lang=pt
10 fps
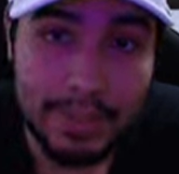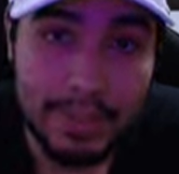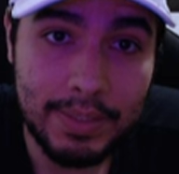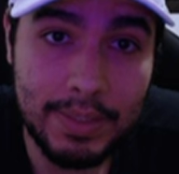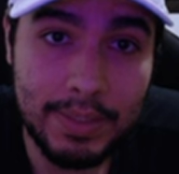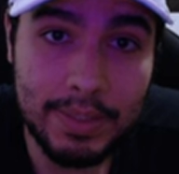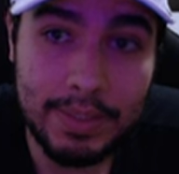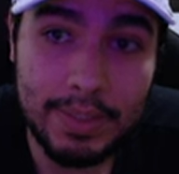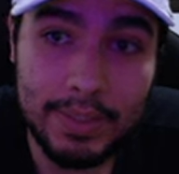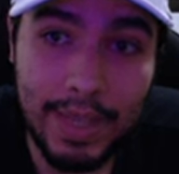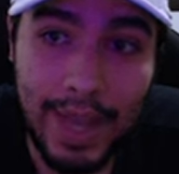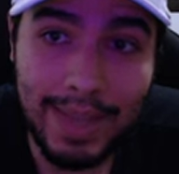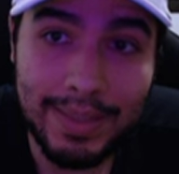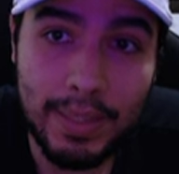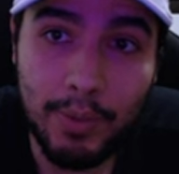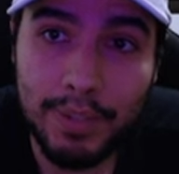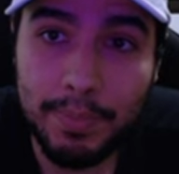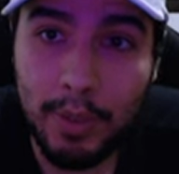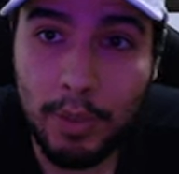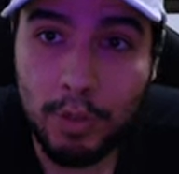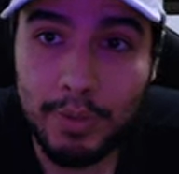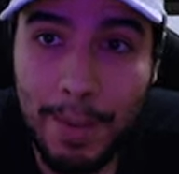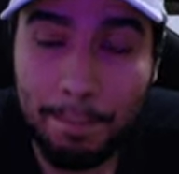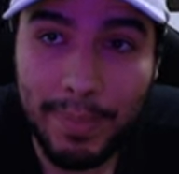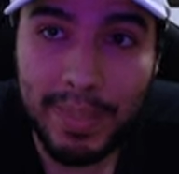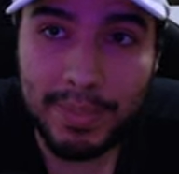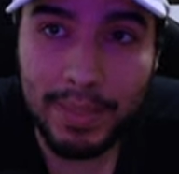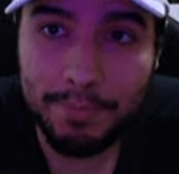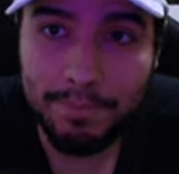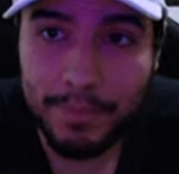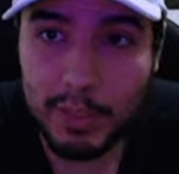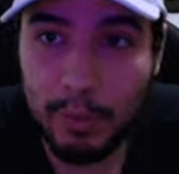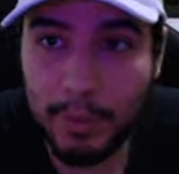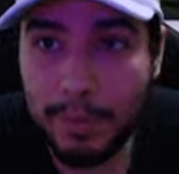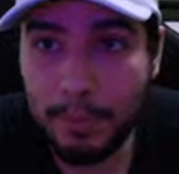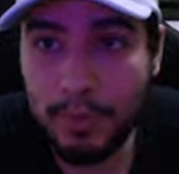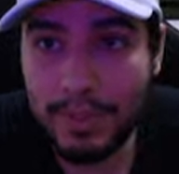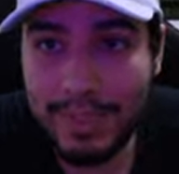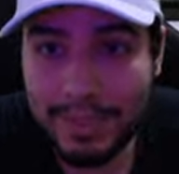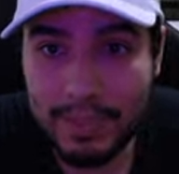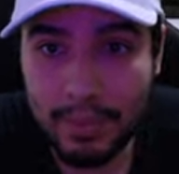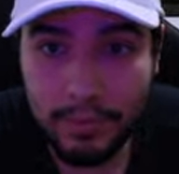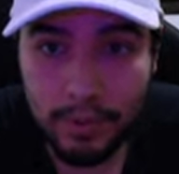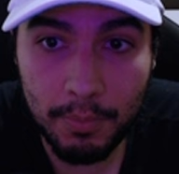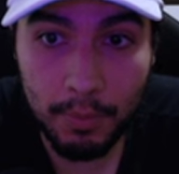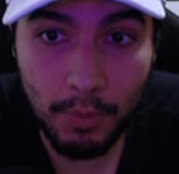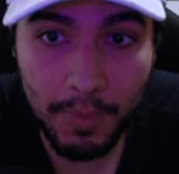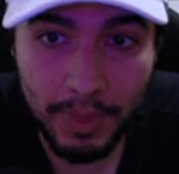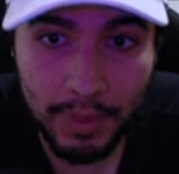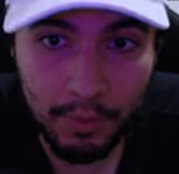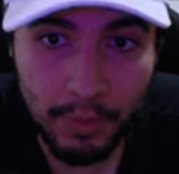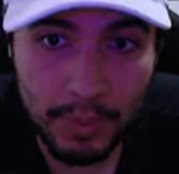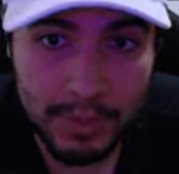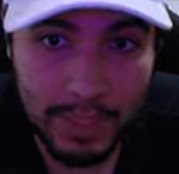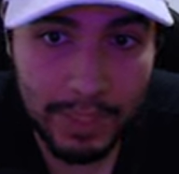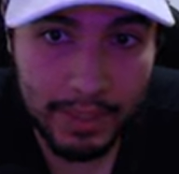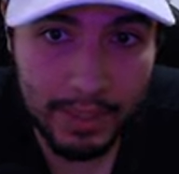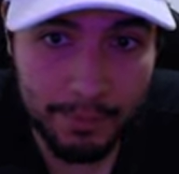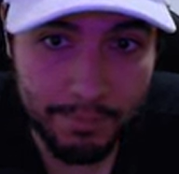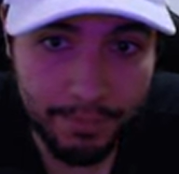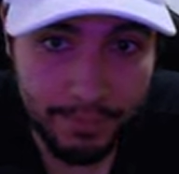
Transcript: de AD eu acho melhor do que o de AP, tá? Principalmente para build de assassino funciona muito bem, então eu vou deixar ele aqui.